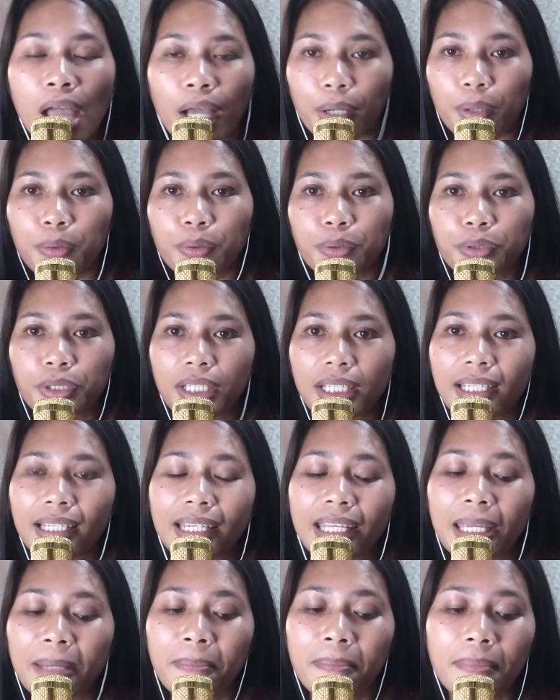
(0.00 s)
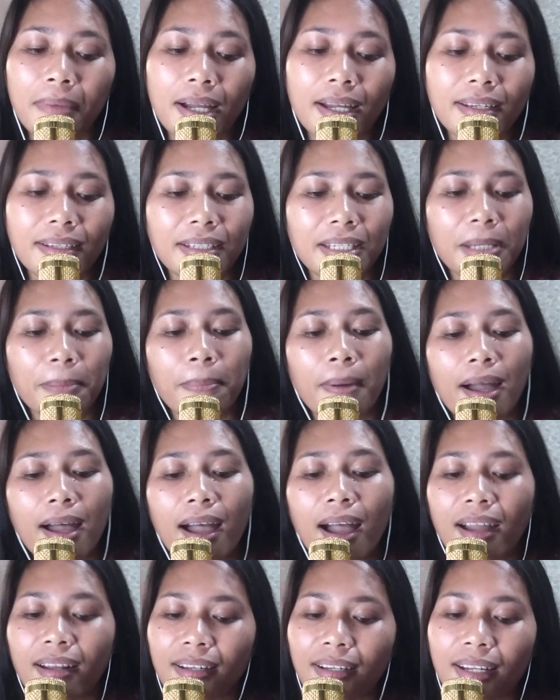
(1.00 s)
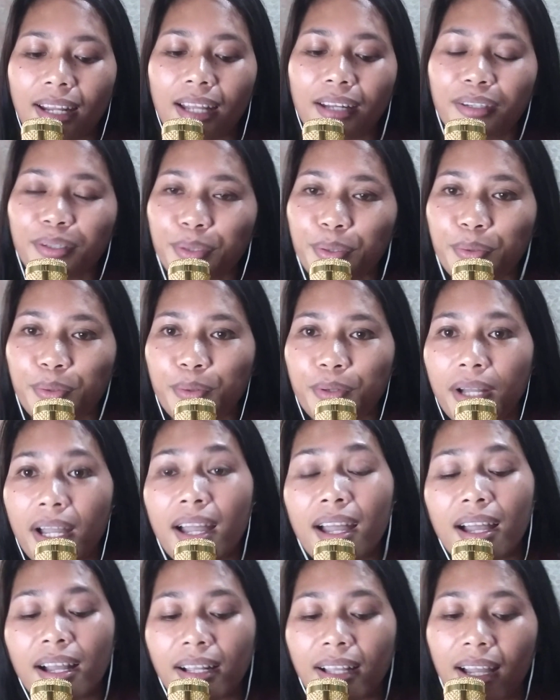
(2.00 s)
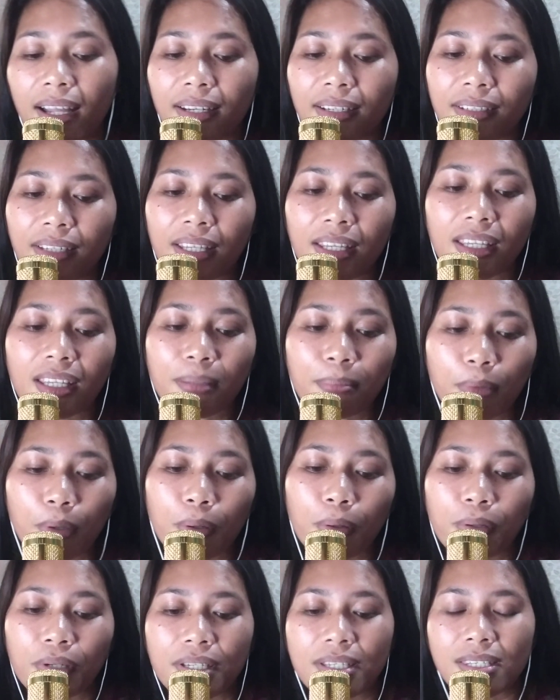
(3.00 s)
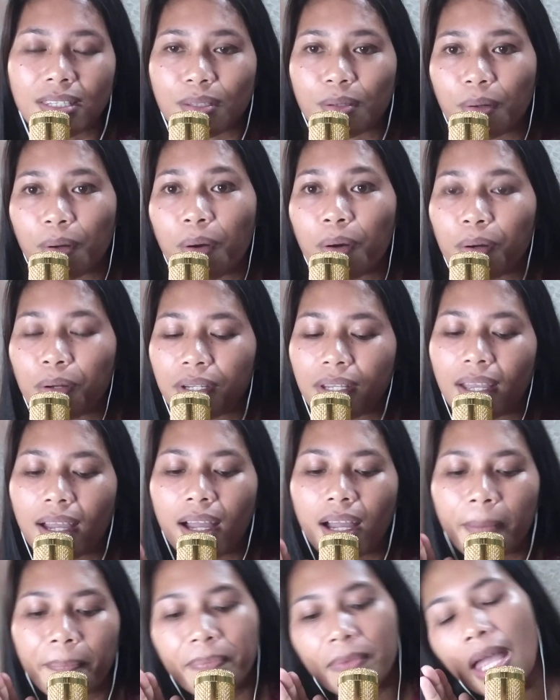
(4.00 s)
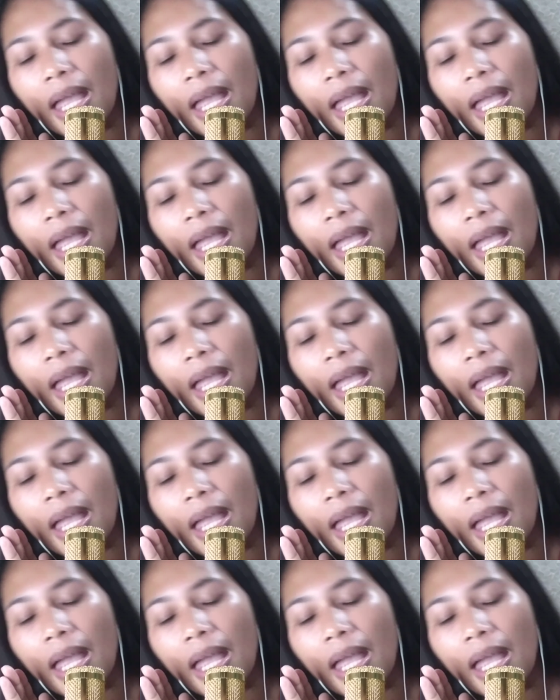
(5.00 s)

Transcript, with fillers: Kung dili man iba nandungagan imong istorya